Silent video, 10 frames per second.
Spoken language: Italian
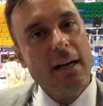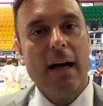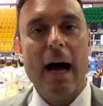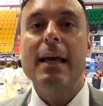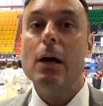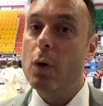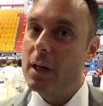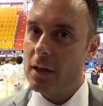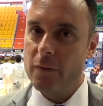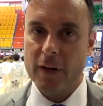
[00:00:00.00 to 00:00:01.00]
anche a
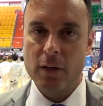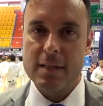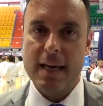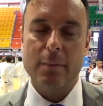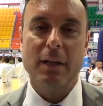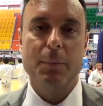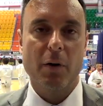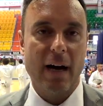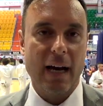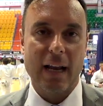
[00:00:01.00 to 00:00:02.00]
quelli che non fanno scherma, di
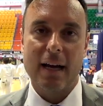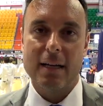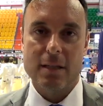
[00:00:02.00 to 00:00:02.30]
provarla, è